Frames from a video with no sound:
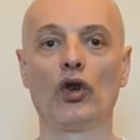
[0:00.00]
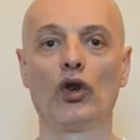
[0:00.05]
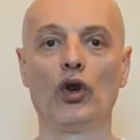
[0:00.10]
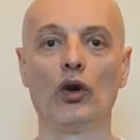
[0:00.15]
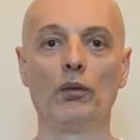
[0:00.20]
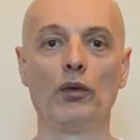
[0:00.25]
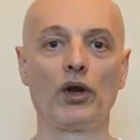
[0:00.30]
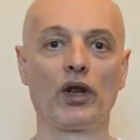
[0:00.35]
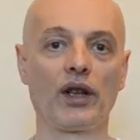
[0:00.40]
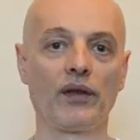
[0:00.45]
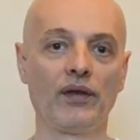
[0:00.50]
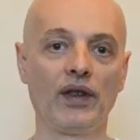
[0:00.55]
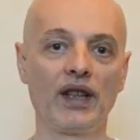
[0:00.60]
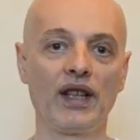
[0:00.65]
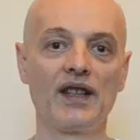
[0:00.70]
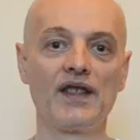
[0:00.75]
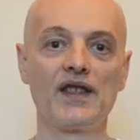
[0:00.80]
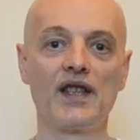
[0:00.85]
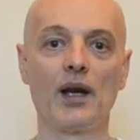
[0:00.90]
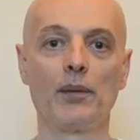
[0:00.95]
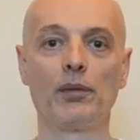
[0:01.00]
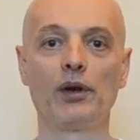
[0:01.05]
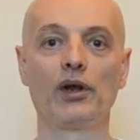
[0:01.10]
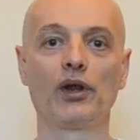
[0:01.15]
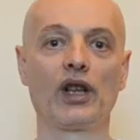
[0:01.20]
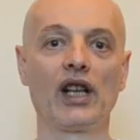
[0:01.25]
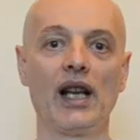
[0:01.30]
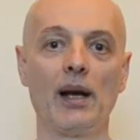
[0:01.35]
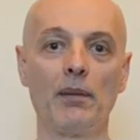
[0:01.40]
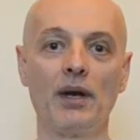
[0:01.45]
como referencia,
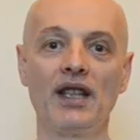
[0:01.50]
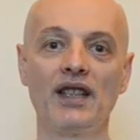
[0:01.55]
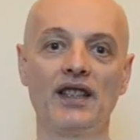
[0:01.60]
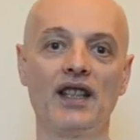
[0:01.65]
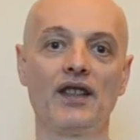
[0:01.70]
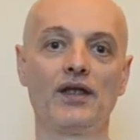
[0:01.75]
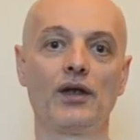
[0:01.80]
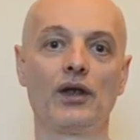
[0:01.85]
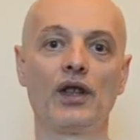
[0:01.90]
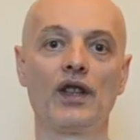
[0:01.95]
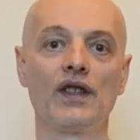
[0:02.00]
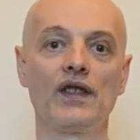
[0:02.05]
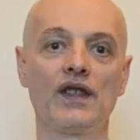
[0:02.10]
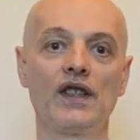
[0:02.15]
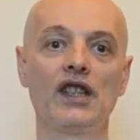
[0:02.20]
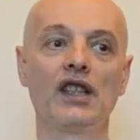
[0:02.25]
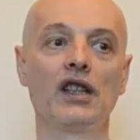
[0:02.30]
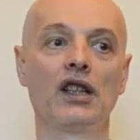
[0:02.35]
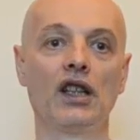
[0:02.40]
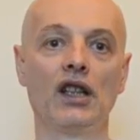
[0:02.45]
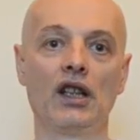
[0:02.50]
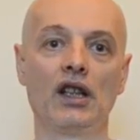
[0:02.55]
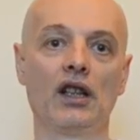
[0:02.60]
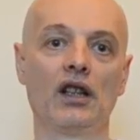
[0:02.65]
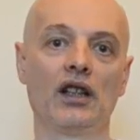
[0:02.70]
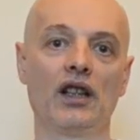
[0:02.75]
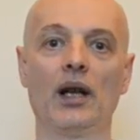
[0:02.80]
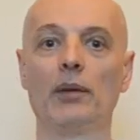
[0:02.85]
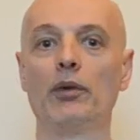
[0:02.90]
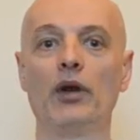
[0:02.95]
pero que la meditación en sí
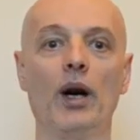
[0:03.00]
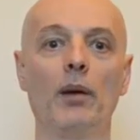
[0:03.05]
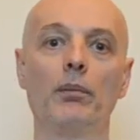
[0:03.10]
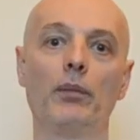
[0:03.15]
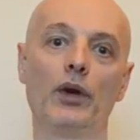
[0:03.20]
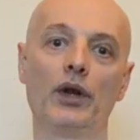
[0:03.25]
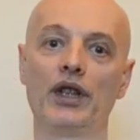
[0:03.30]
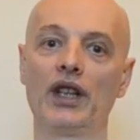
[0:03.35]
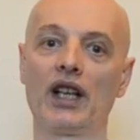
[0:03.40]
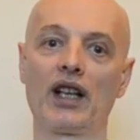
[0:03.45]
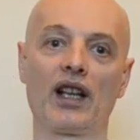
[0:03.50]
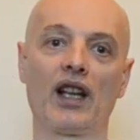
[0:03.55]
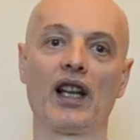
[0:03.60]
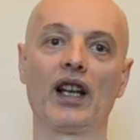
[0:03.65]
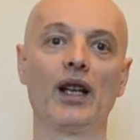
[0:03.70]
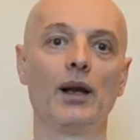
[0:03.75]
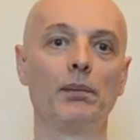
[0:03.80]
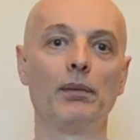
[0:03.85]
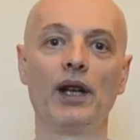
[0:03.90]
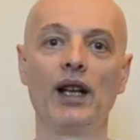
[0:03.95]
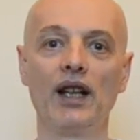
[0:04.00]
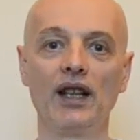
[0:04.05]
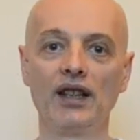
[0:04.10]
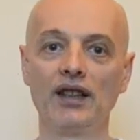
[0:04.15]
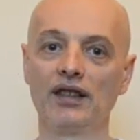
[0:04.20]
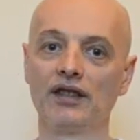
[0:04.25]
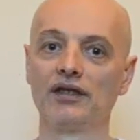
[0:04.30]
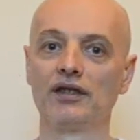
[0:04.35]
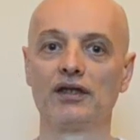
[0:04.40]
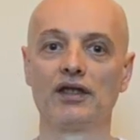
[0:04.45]
la puedan poner, darle play